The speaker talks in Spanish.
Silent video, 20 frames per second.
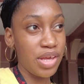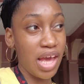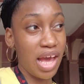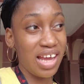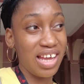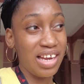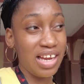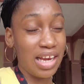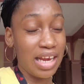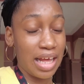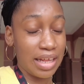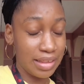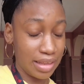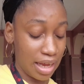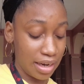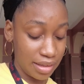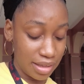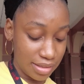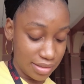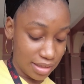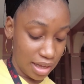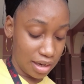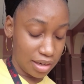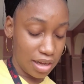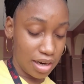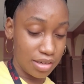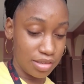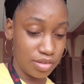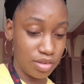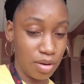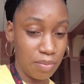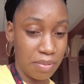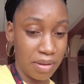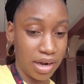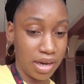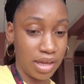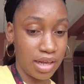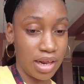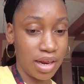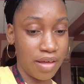ya en la tarde salga el sol
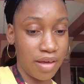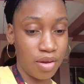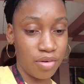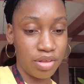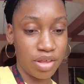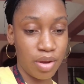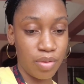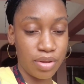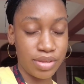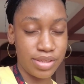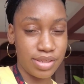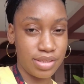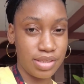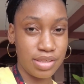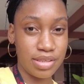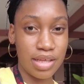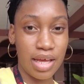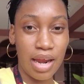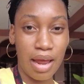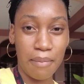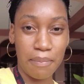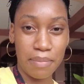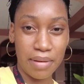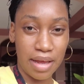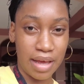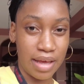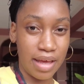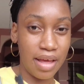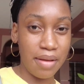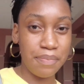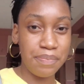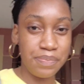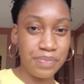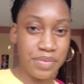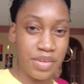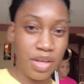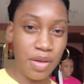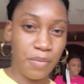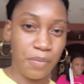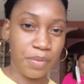para ir a dar una vueltecita a la playa.
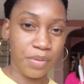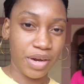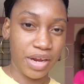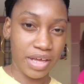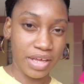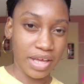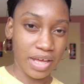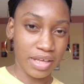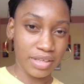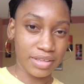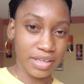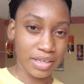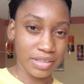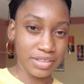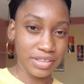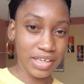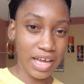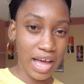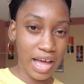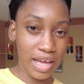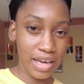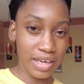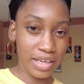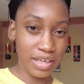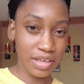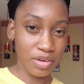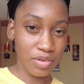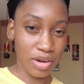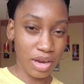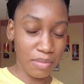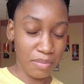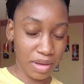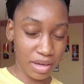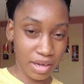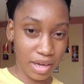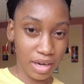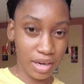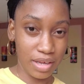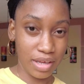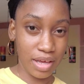Por ahí está Charlie con la
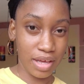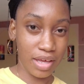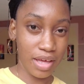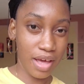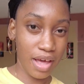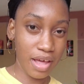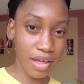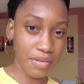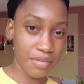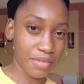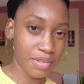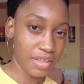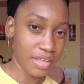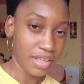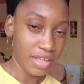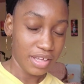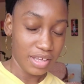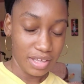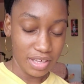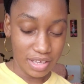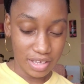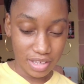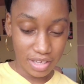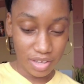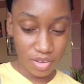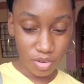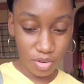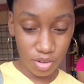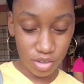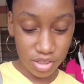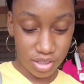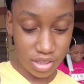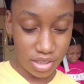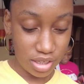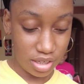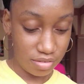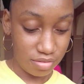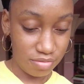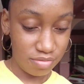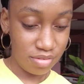mascarilla ya. Y hoy
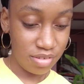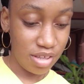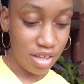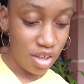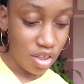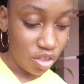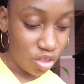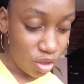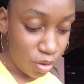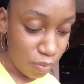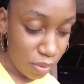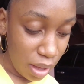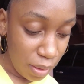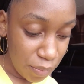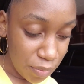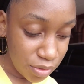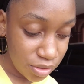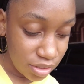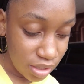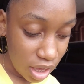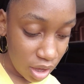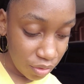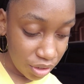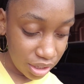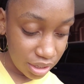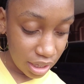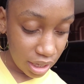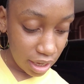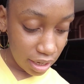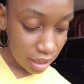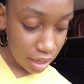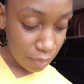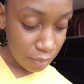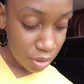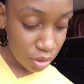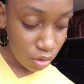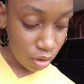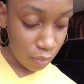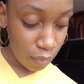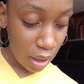sí, nos vamos. Ahorita en el
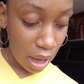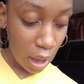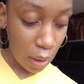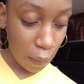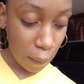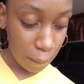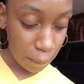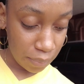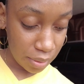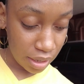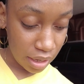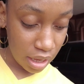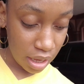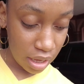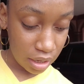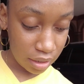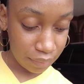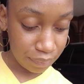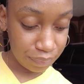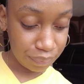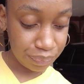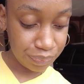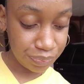camino vamos a comprar